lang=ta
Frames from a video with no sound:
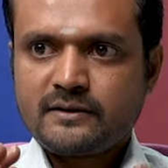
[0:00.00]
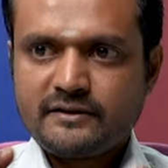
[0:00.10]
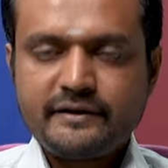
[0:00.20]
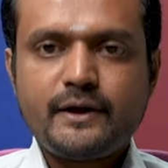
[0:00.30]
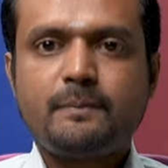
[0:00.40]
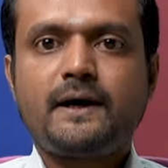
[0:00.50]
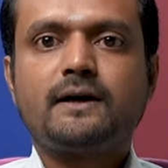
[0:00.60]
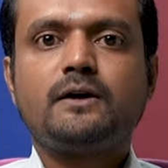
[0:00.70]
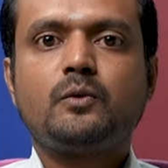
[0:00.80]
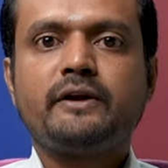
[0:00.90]
இந்த வீடியோ
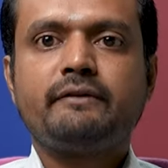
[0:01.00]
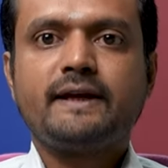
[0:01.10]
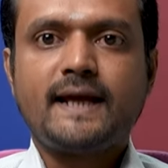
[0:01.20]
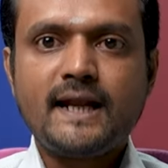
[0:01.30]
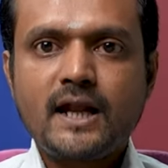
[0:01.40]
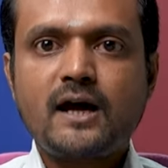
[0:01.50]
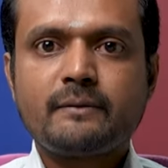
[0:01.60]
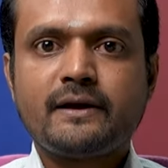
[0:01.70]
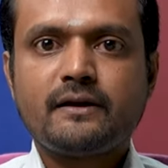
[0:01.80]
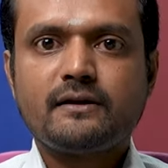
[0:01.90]
பார்க்கக்கூடியவங்க
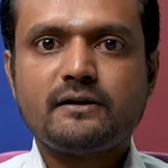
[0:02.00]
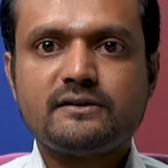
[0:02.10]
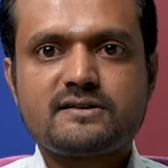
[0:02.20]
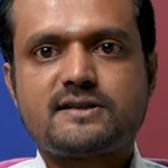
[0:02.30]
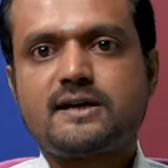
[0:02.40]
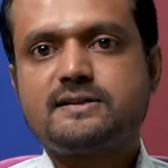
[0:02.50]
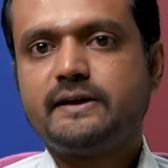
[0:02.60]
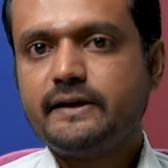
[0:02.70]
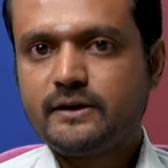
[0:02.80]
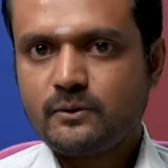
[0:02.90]
எல்லாருமே இந்த ஸ்டார்
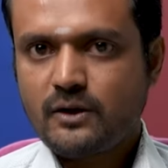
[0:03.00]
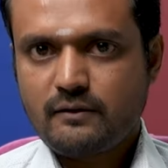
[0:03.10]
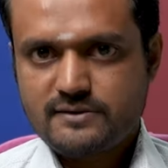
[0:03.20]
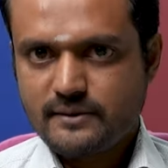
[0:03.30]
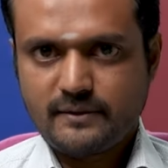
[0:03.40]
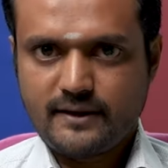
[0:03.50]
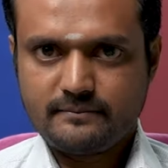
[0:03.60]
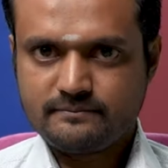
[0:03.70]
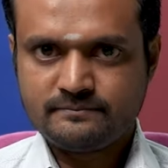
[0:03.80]
சீடாக இருக்கணும்னு அவசியம் இல்லை